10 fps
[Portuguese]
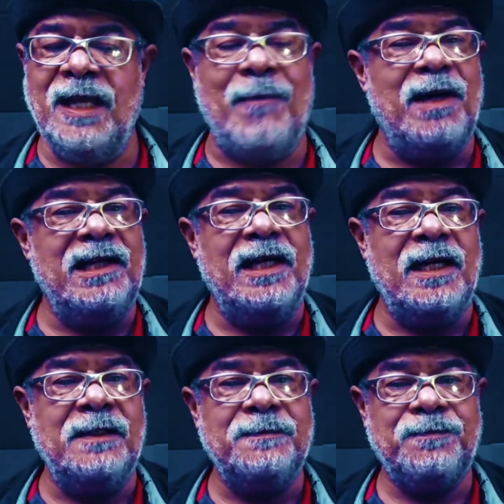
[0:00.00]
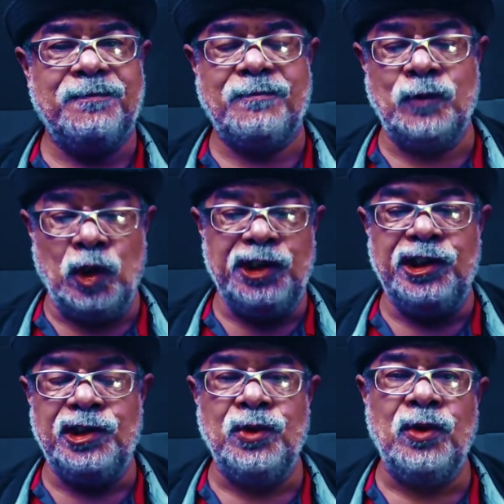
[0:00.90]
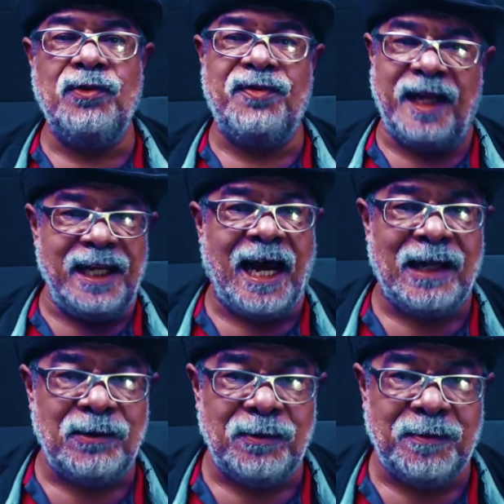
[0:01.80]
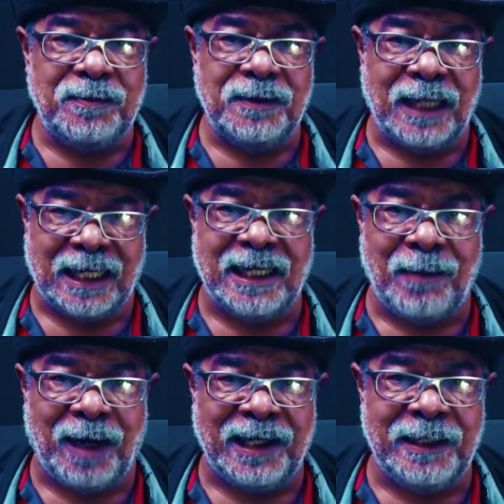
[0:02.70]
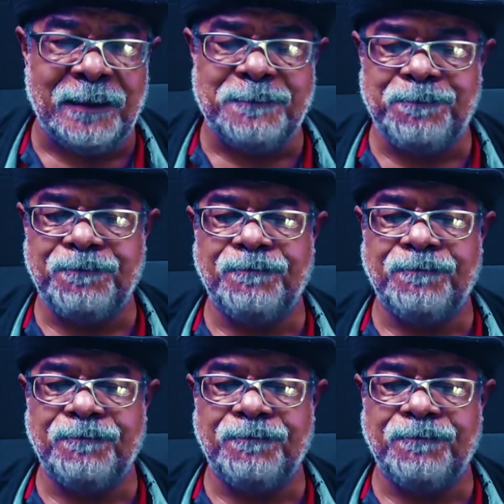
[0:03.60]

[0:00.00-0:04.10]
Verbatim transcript: E amanhã, 2 de julho, feriado aqui na Bahia,